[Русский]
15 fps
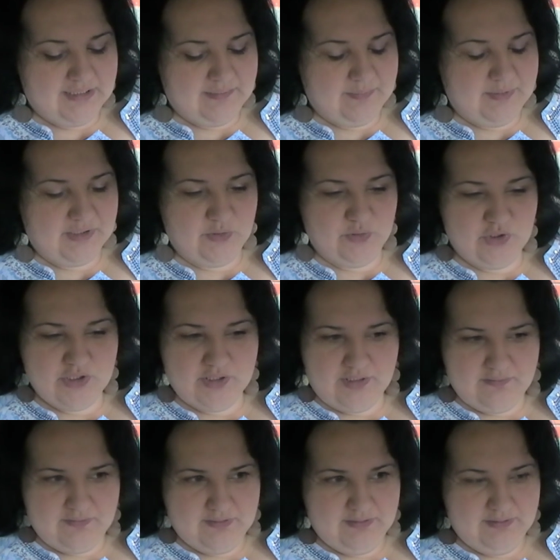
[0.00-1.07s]
молодой
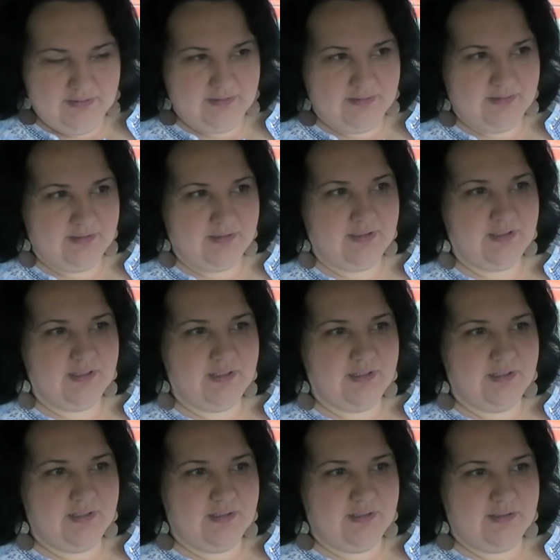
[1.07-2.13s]
человек
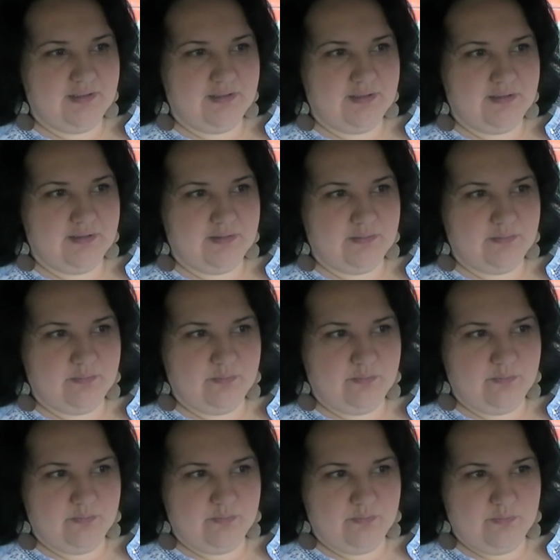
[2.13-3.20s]
э,
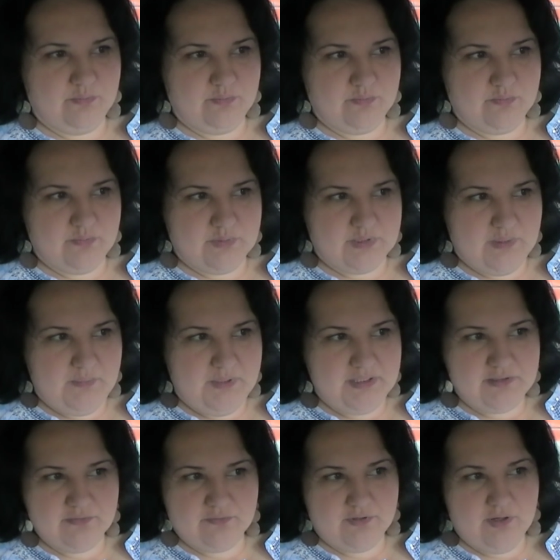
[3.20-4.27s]

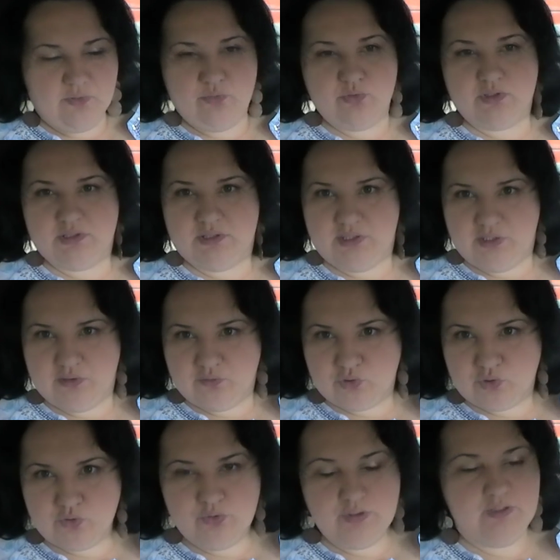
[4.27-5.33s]
заметив какую-то
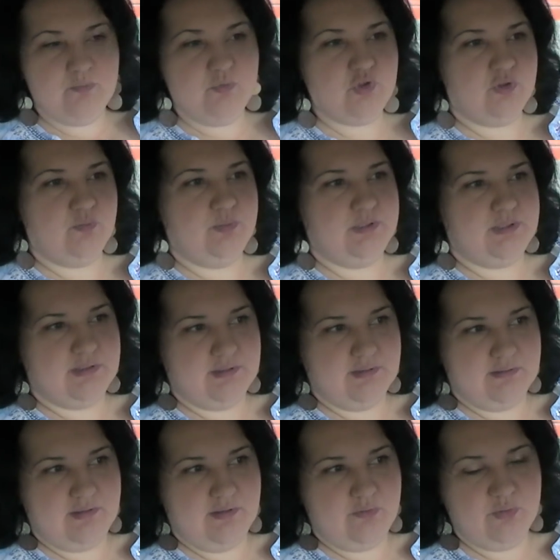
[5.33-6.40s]
девушку или, может быть,
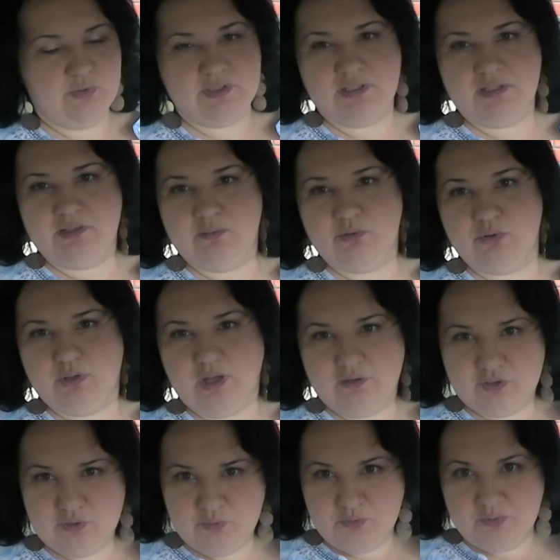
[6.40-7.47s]
э, давно за ней
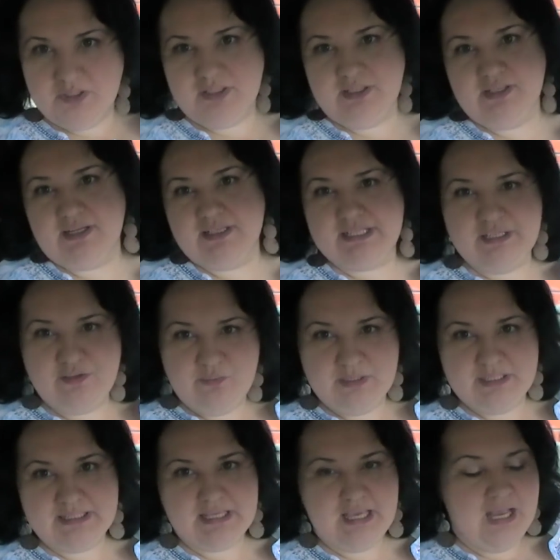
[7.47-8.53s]
наблюдавшим, может быть, они росли
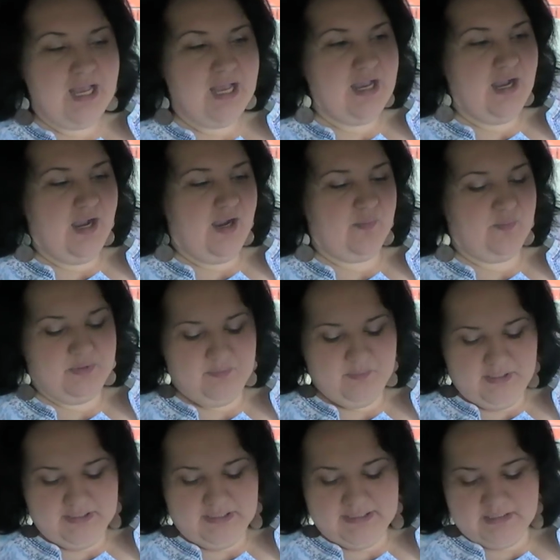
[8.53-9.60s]
вместе, а,
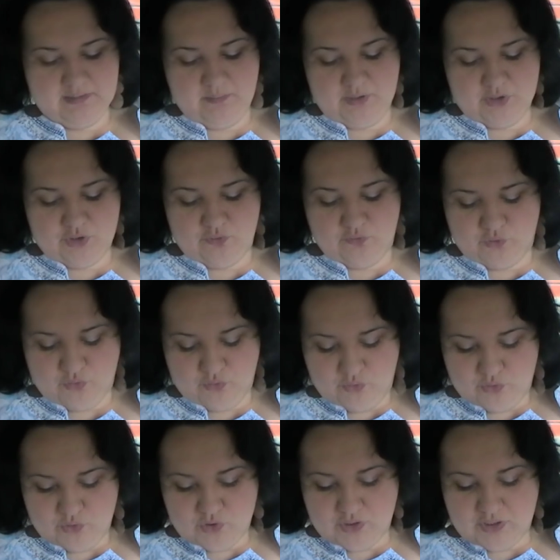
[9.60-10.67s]
понимает для себя, что вот он
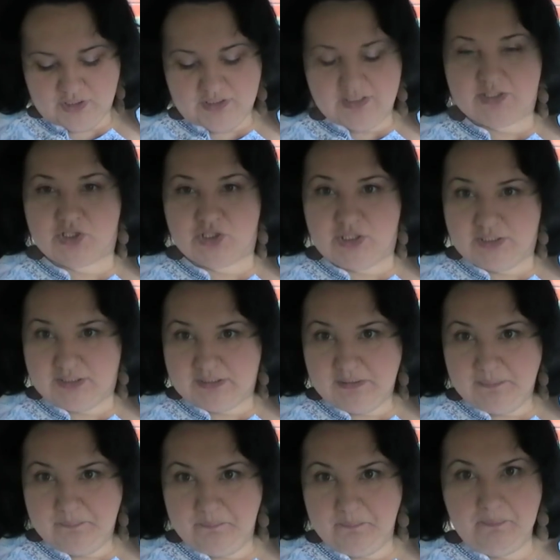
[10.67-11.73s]
хочет на ней
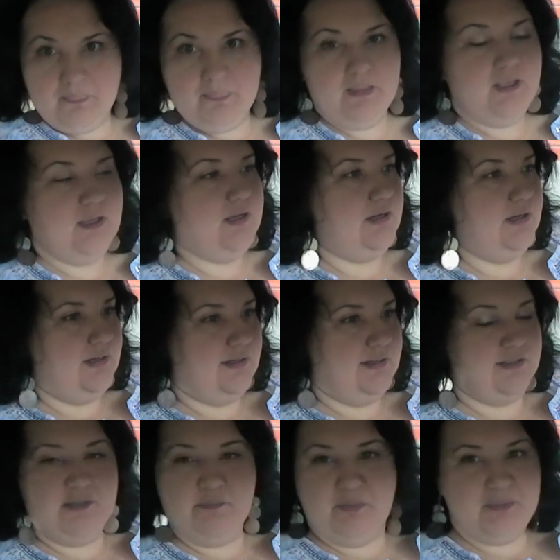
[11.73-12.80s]
жениться.
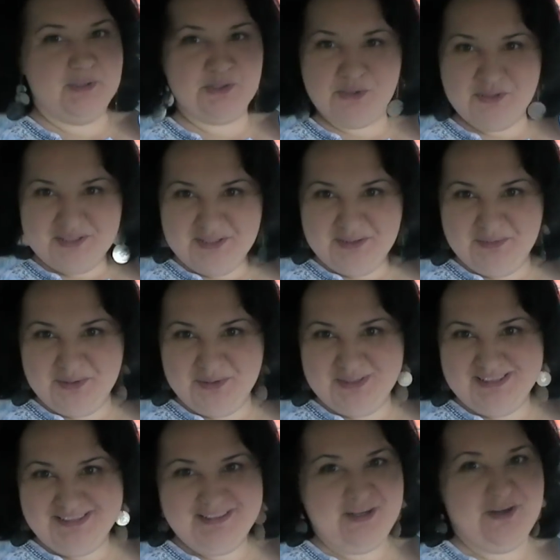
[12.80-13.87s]
А, не поматросил и
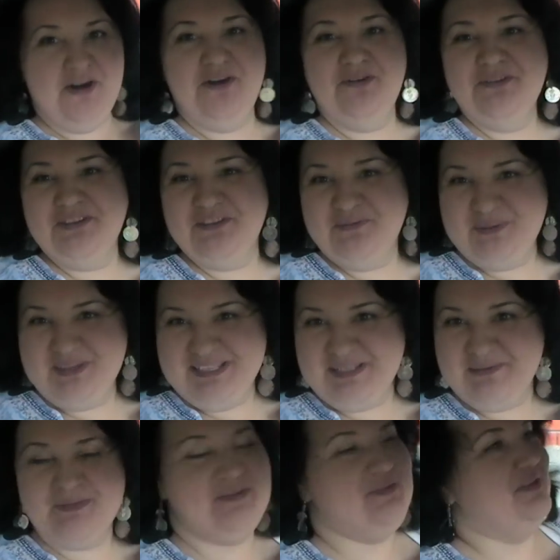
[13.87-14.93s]
бросил, такого у них в
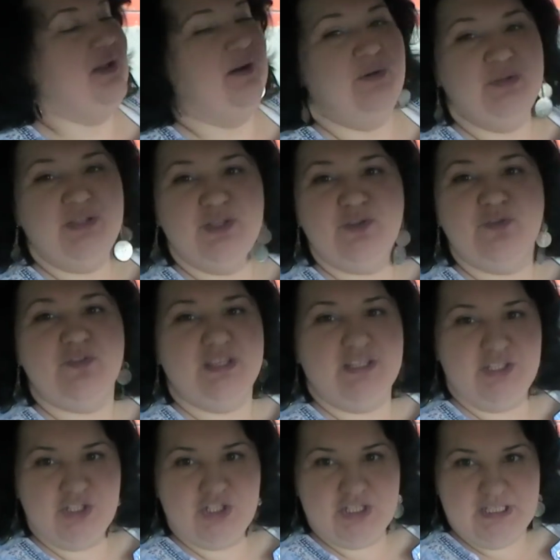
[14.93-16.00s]
принципе не будет, а он готов на
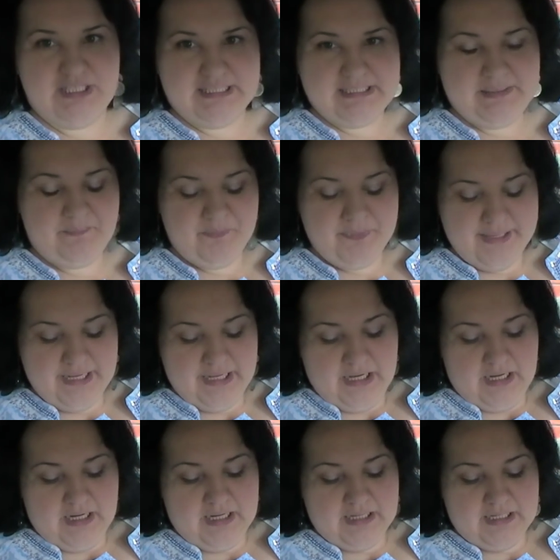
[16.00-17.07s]
ней жениться.
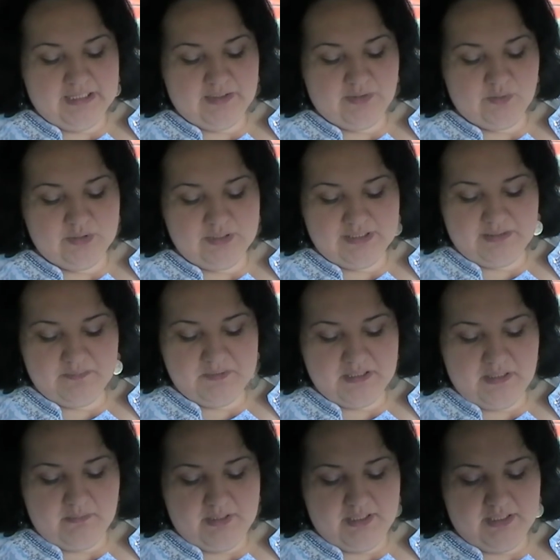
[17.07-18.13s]
А, он с этими
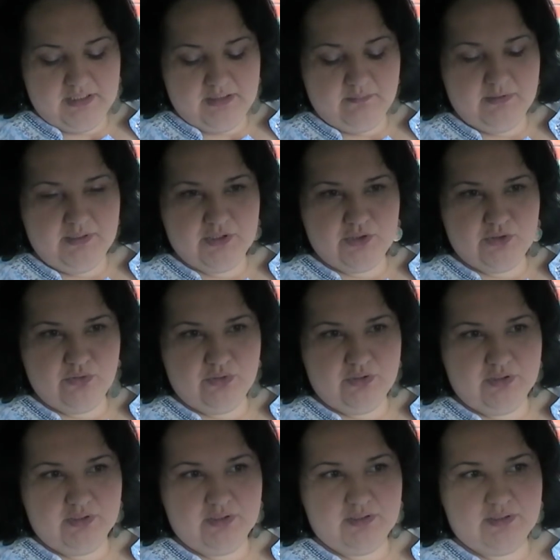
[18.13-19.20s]
намерениями идет
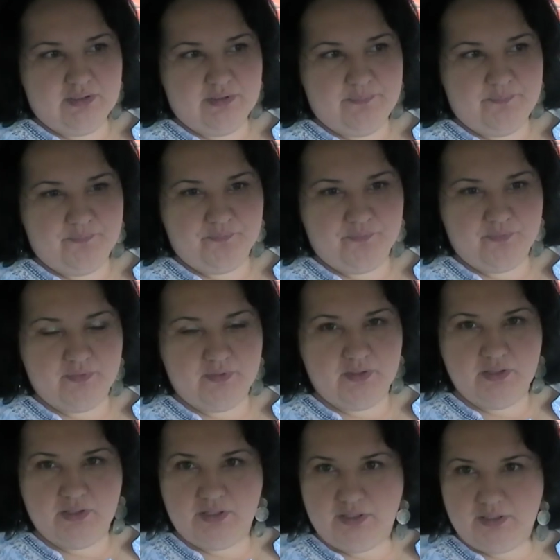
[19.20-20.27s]
э,
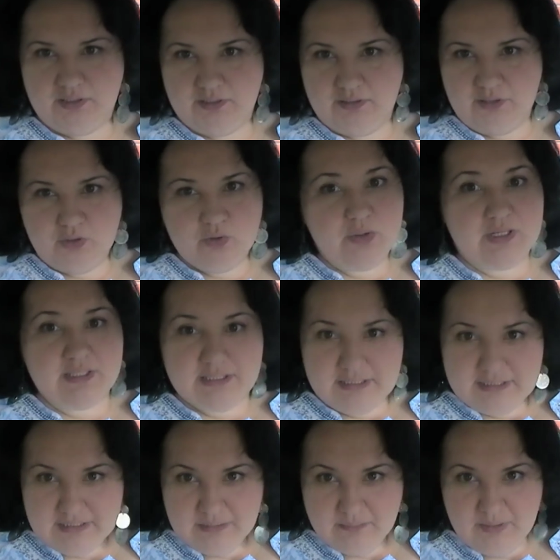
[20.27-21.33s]
к ее
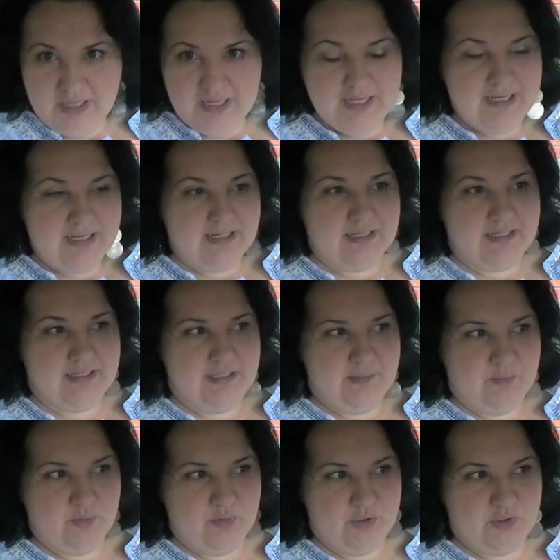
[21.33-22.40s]
родителям.
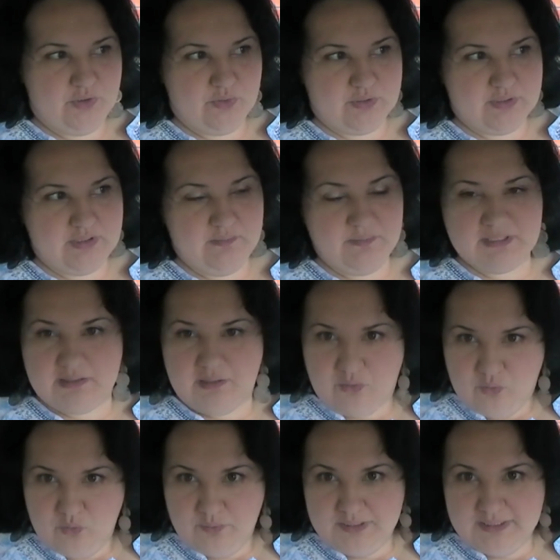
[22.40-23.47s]
Либо он идет с ними
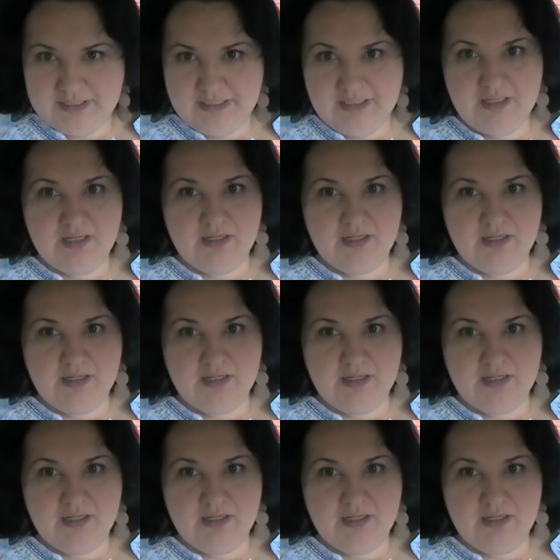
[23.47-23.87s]
знакомиться,